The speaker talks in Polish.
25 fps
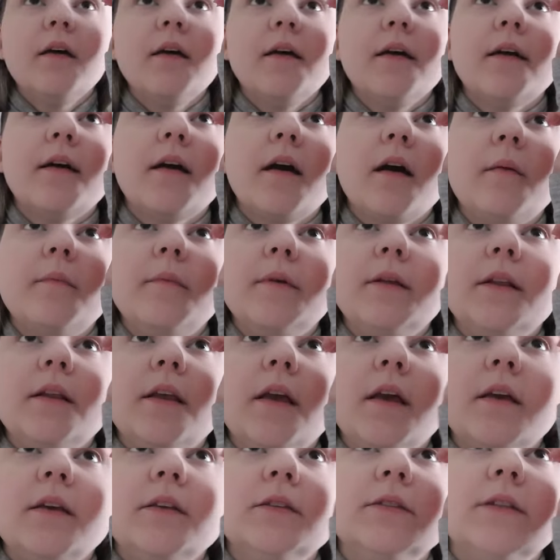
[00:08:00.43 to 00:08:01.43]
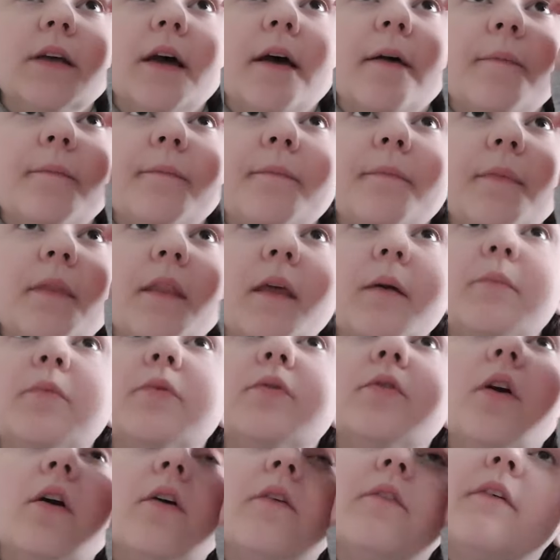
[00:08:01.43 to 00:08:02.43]
e, Kamil nie idzie na
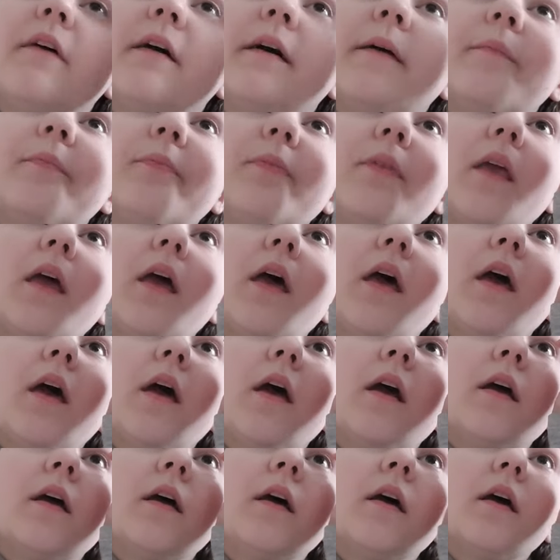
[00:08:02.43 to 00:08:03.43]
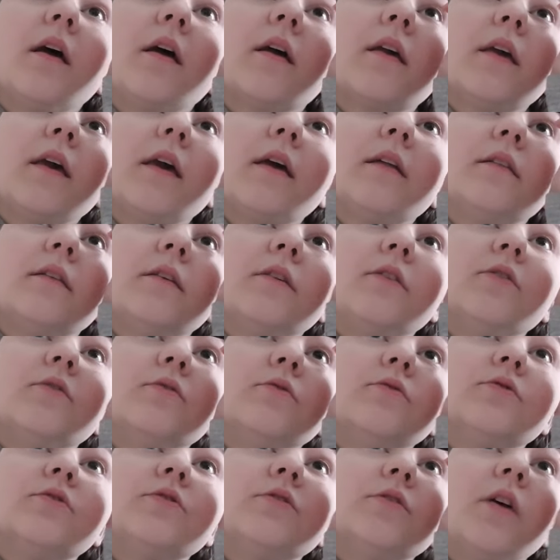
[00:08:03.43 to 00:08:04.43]
budowę. E, kiedy
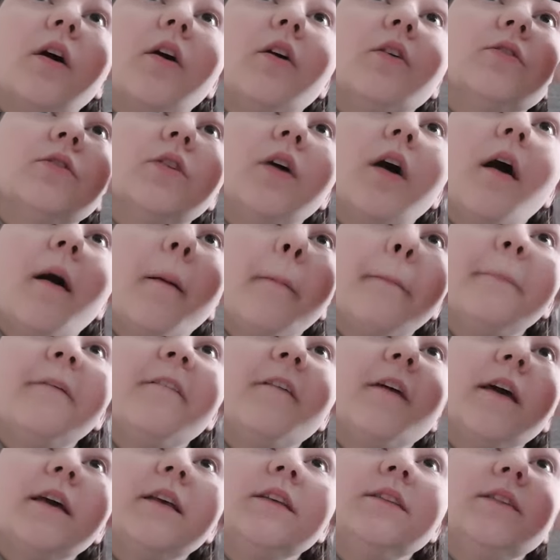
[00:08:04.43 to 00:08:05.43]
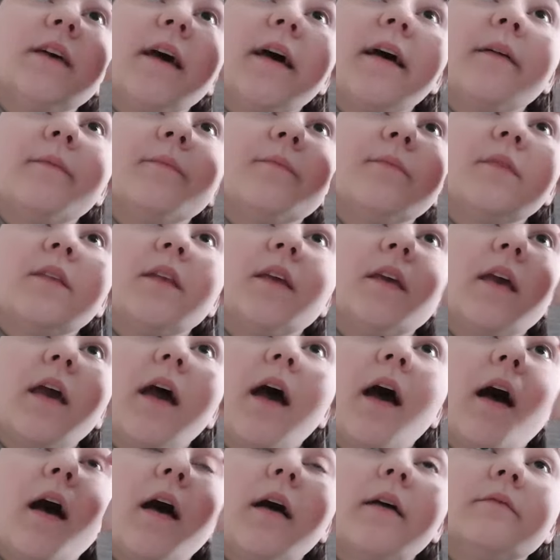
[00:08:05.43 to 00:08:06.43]
już on wyjdzie,
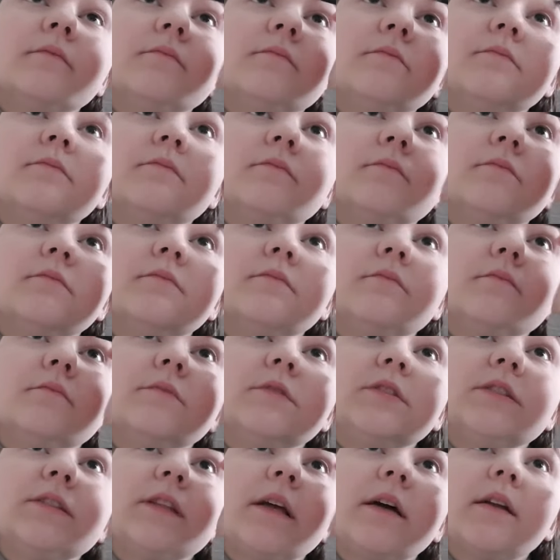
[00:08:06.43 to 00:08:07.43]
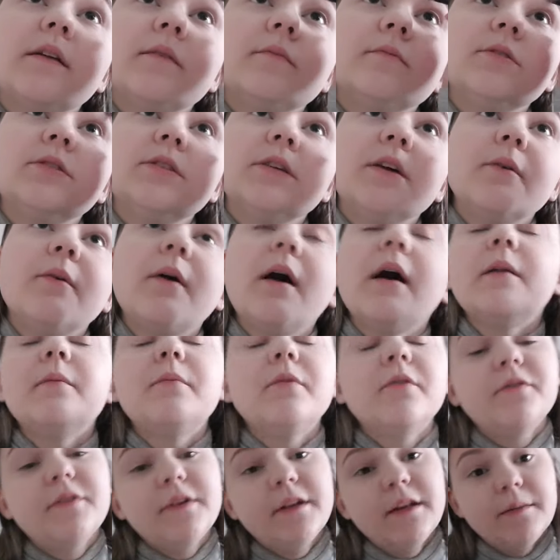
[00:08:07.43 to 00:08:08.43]
ja Mm, staram się,
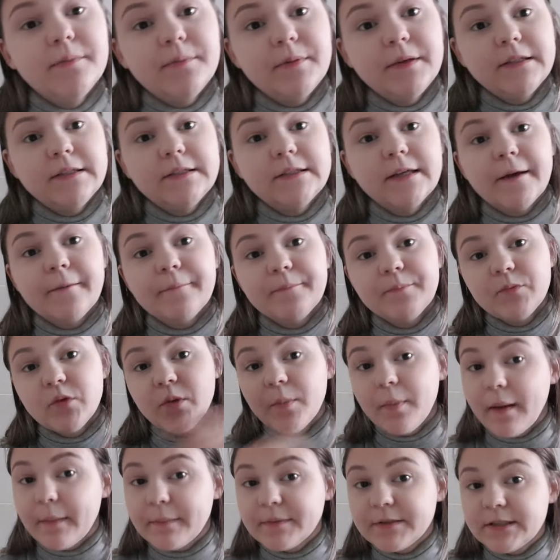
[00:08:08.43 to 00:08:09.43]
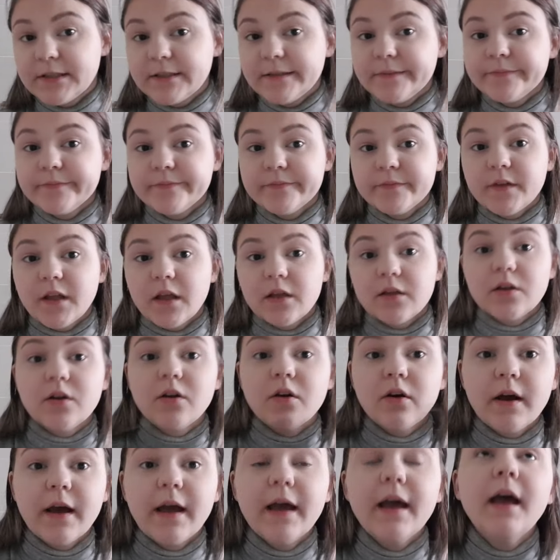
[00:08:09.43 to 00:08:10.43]
albo Filip idzie do babci na
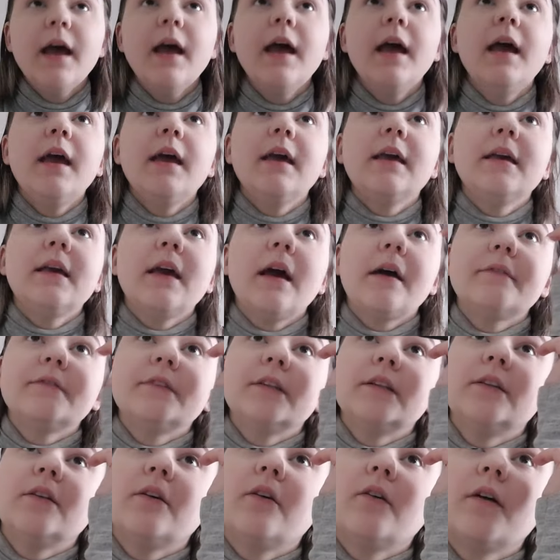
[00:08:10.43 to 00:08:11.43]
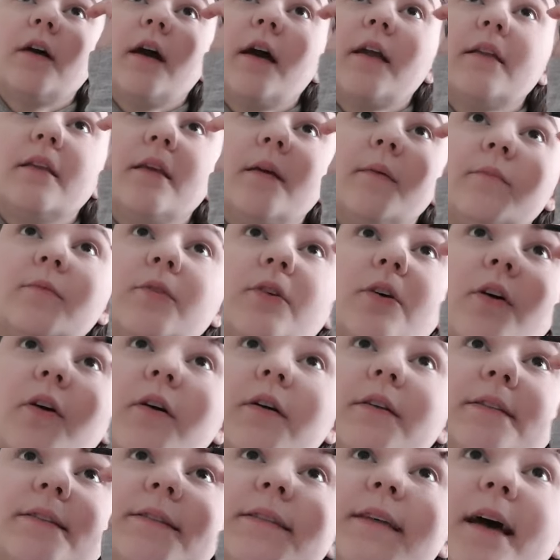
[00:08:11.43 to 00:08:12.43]
trochę i ja wtedy ogarniam do
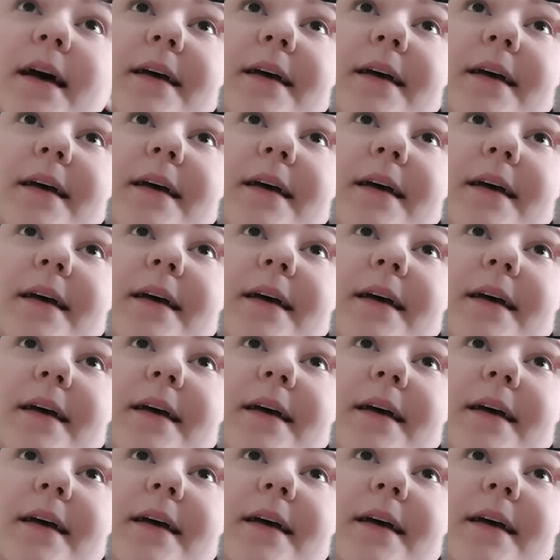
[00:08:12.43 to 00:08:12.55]
końca